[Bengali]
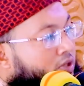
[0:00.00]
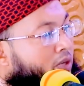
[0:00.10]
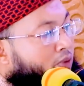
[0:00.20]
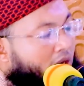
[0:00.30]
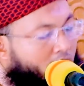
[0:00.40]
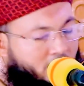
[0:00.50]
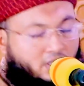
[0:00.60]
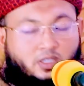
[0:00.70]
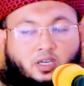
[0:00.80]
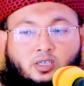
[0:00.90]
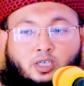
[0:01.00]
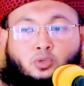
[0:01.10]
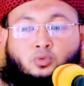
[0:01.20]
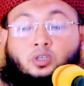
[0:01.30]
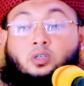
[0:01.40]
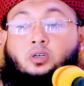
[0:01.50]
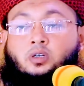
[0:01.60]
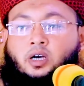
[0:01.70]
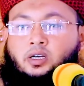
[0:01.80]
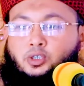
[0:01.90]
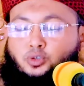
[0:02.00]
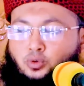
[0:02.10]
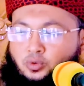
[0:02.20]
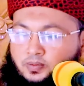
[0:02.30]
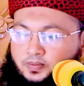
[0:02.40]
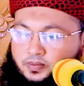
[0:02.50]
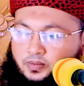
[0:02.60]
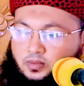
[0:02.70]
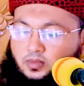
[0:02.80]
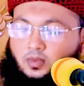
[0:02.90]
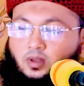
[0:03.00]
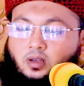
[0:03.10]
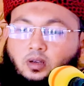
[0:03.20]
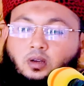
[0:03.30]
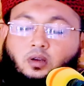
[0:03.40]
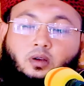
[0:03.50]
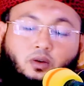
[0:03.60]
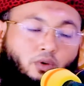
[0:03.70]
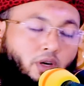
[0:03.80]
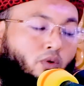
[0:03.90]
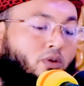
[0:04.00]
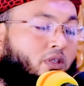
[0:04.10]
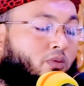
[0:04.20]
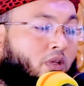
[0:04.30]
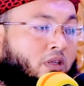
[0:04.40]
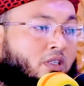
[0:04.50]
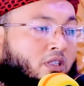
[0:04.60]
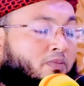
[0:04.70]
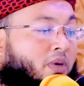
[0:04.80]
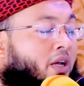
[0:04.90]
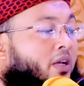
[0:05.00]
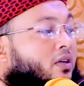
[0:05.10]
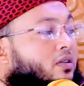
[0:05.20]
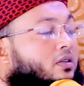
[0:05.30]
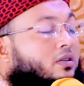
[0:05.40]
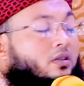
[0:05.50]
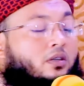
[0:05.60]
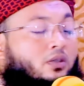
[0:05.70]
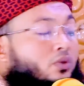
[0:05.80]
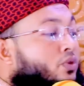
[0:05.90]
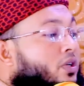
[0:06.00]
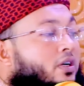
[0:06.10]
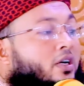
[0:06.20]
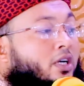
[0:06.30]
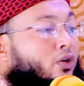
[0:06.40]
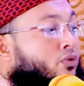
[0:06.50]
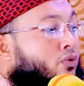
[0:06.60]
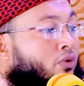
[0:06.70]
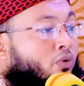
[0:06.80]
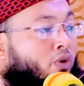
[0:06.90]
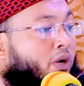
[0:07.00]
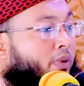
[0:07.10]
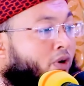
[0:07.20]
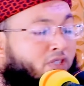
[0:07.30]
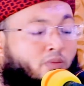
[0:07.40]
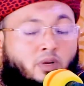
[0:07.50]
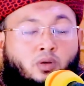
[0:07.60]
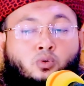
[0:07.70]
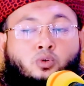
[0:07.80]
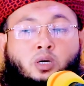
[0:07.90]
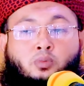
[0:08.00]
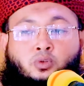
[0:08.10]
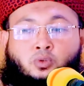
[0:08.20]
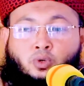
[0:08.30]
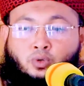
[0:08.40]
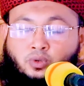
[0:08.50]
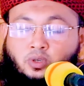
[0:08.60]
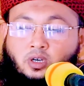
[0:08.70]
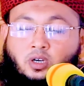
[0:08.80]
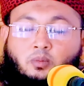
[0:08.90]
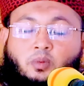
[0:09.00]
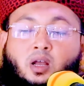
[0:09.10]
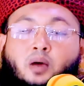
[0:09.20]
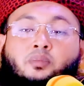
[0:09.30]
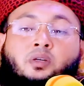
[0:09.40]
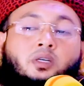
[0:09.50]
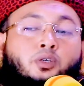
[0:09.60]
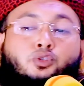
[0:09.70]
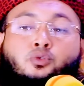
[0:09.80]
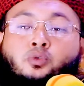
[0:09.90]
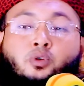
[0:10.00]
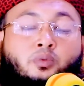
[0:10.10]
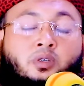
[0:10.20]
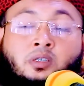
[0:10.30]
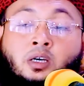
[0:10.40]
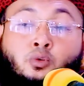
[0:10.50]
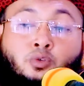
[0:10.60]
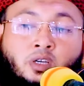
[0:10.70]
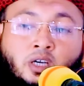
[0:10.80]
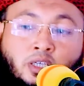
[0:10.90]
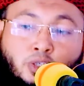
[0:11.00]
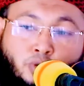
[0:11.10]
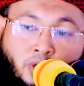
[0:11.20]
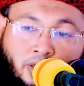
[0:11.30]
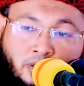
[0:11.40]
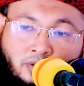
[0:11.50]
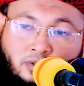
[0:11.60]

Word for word: কোথায় বলে আমার সাথে আসেন নদীর ঘাটে চলুন ওই লোকটি বলতেছে ভাই নদীর ঘাটে এখন তো নৌকা পাওয়া যাবে না নৌকা বন্ধ বলে আপনি টেনশন করবেন না নদীর ঘাটে চলেন